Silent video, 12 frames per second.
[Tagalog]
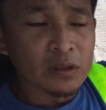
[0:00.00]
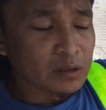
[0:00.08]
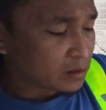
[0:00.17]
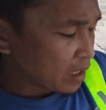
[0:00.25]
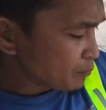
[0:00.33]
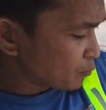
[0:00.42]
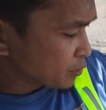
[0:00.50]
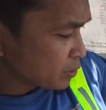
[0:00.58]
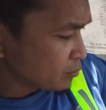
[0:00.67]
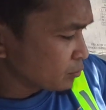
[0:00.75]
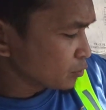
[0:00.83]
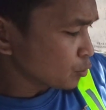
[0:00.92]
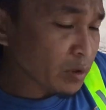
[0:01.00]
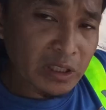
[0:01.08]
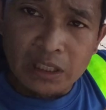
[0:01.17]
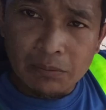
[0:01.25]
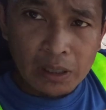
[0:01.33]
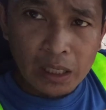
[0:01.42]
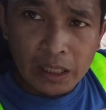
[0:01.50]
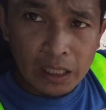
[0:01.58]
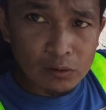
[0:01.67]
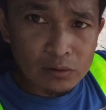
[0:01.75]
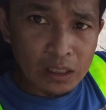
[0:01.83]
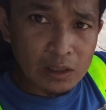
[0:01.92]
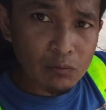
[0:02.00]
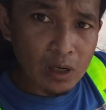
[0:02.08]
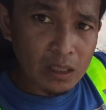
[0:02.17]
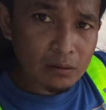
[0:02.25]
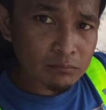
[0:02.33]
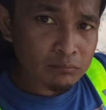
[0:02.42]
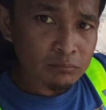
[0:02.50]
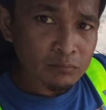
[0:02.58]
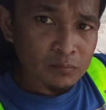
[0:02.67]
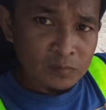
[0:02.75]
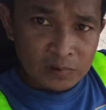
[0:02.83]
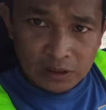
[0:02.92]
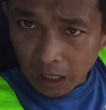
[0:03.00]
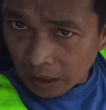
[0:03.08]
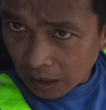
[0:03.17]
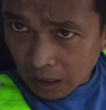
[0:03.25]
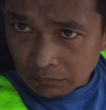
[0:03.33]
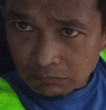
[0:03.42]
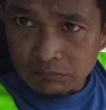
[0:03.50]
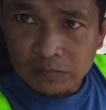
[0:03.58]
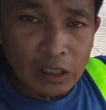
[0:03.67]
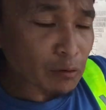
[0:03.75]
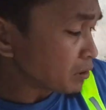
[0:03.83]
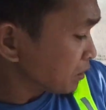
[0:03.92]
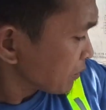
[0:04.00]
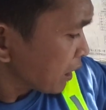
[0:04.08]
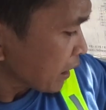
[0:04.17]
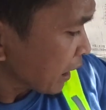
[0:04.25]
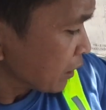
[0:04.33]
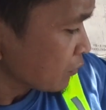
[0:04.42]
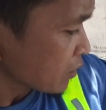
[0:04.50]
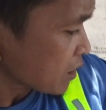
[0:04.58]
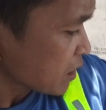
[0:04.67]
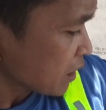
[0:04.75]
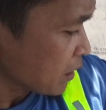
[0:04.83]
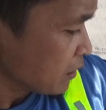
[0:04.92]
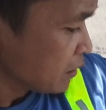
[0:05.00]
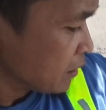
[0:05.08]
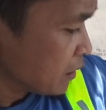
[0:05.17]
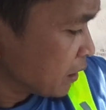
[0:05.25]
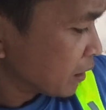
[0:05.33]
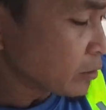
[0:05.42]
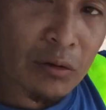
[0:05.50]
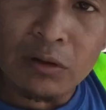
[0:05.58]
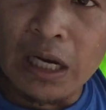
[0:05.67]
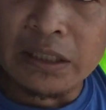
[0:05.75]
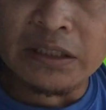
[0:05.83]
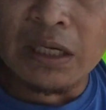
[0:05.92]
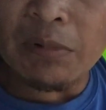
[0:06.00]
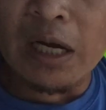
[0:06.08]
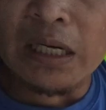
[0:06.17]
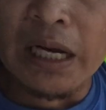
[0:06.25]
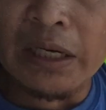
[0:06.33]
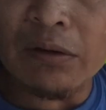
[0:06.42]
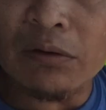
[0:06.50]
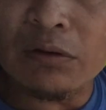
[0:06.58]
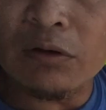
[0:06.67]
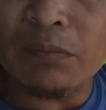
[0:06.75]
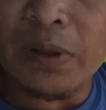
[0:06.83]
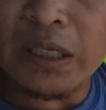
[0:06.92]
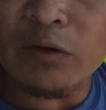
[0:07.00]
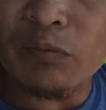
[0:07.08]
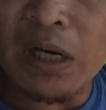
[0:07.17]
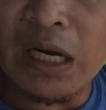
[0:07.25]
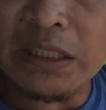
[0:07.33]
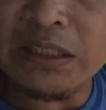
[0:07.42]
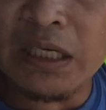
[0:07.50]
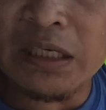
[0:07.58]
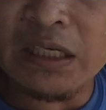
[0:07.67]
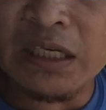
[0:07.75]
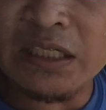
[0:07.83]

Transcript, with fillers: tapos yung swing niya mga ka-idol kaliwa kanan ganun din mga ka-idol kasi ito lock niya mga ka-idol no pag umangat yan hindi